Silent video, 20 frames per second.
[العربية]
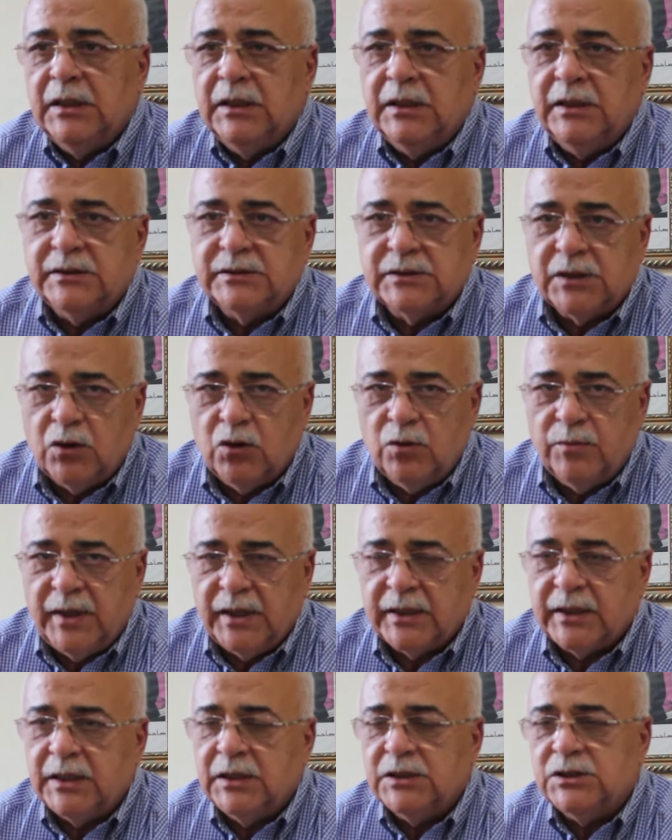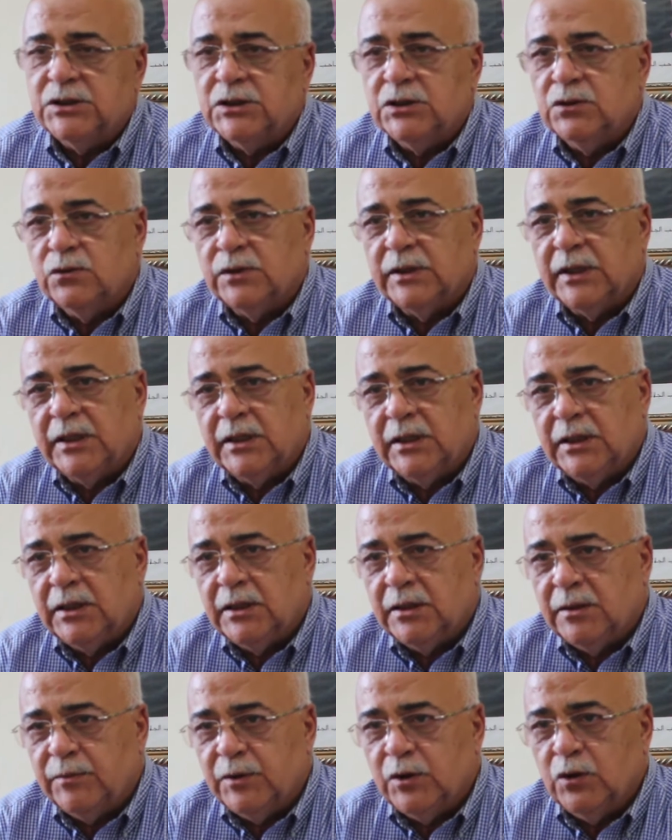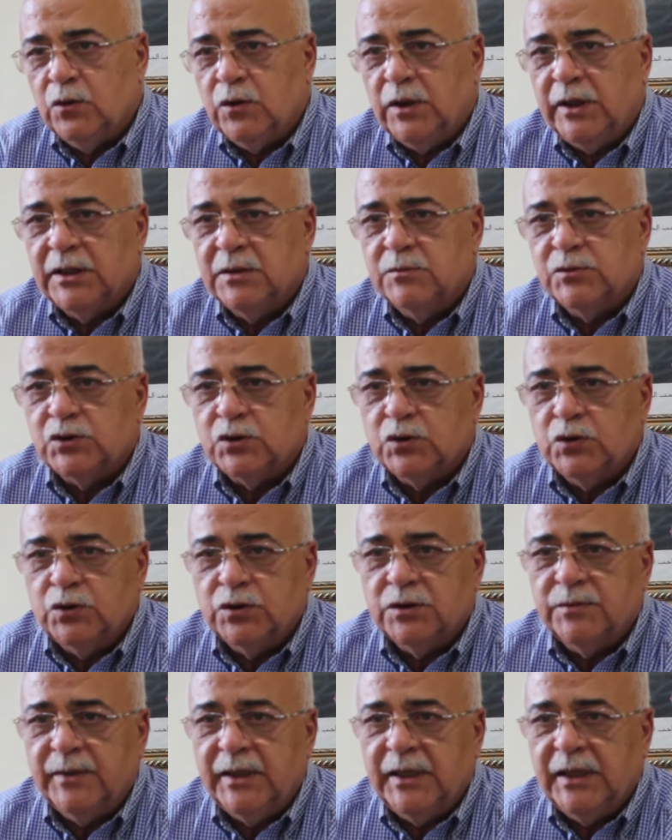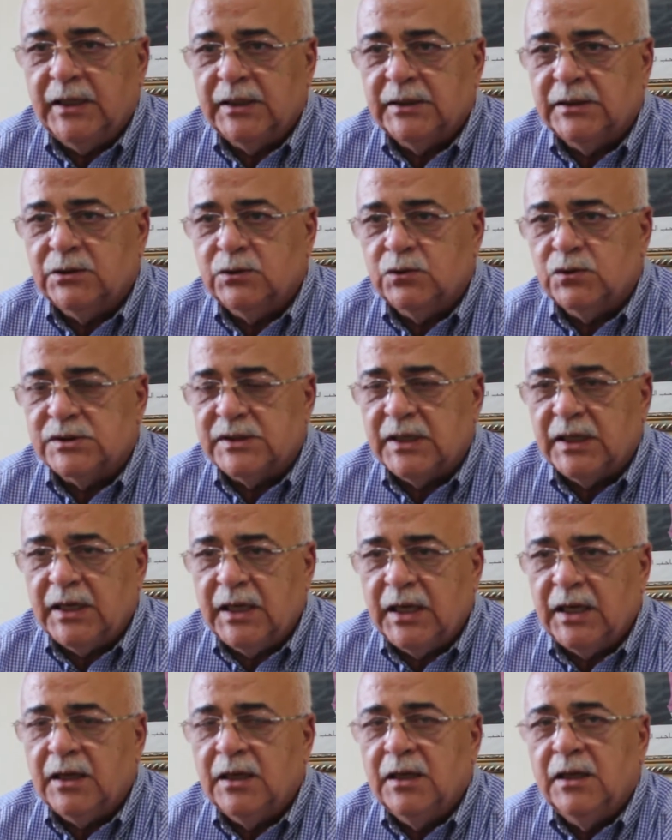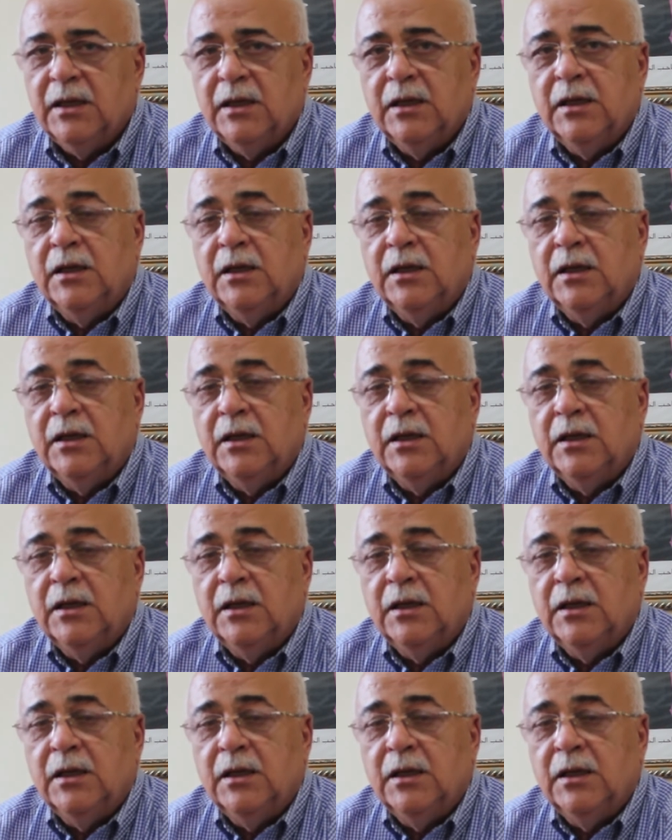اللي حتى هما كيجيو كيبذلوا واحد المجهود مع هاد النزلاء